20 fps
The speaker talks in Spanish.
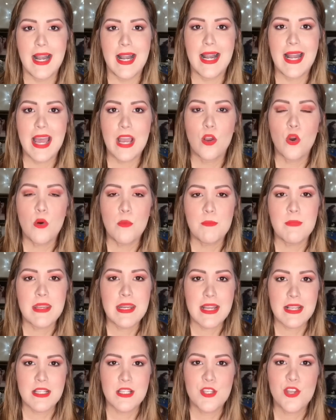La
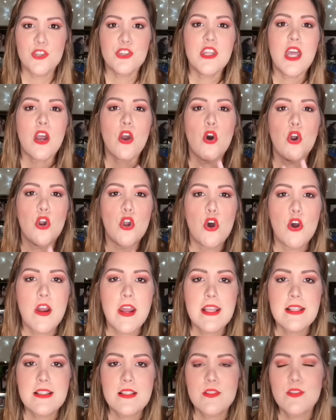combinación de
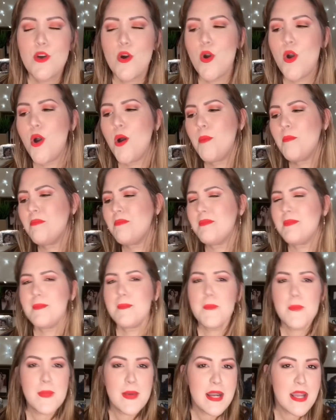colores, no
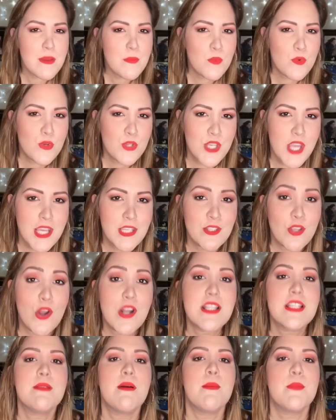hombre muchachos,
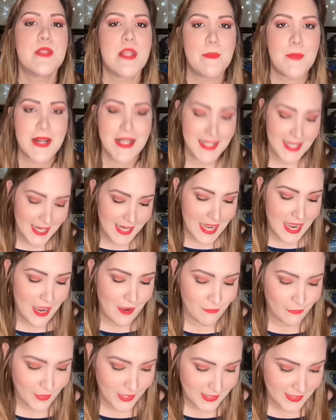ahora sí vamos a parecer
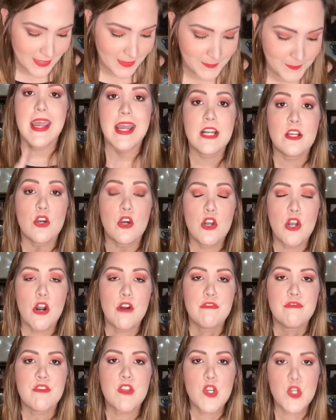caja fuerte. El
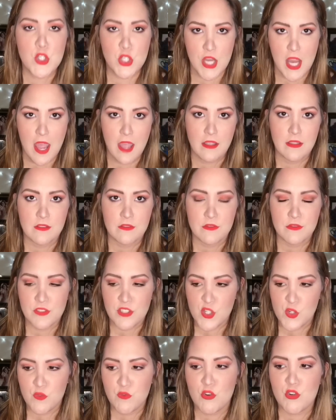color fuchsia,
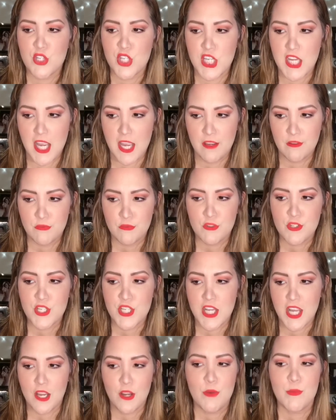fuchsia,
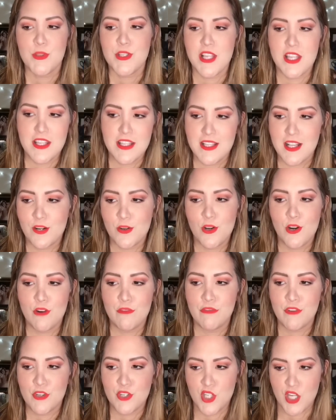fuchsia, ¿cómo se dice el
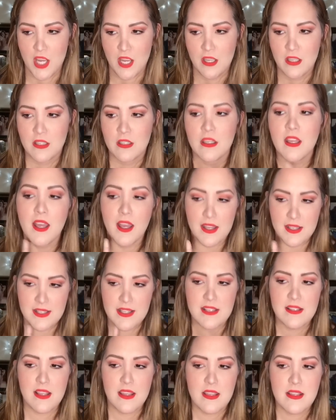color fuchsia?
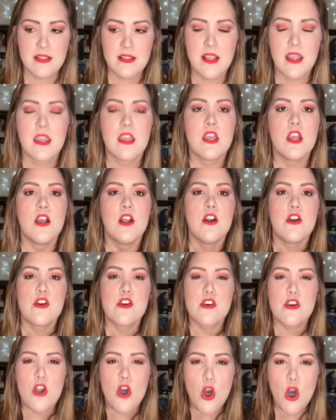Así se dice.
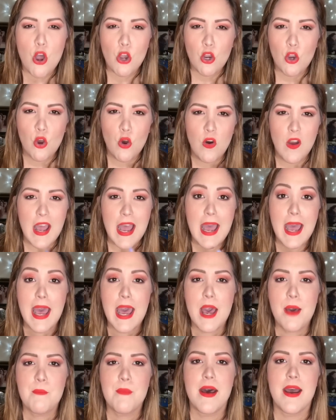Rojo,
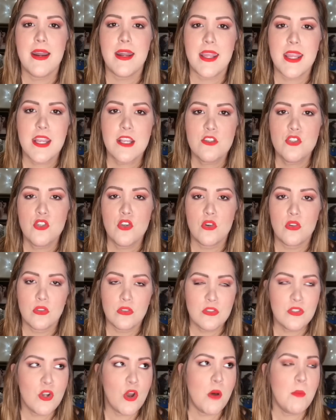amarillo,
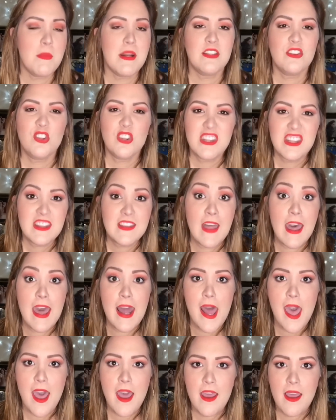no hombre,
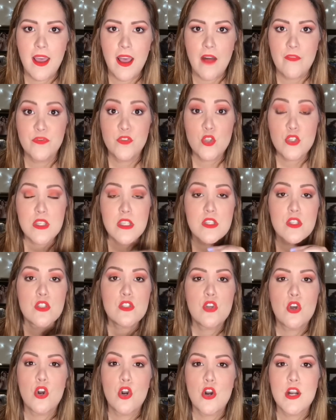naranja, todos
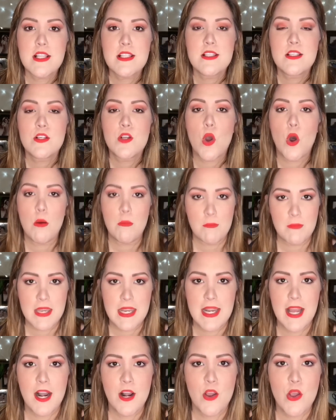estos colores
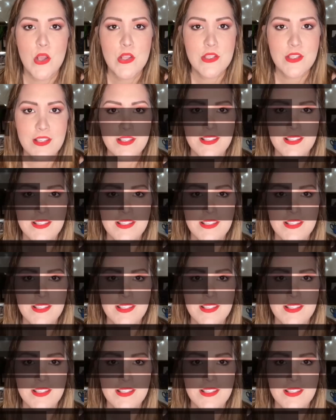combínalos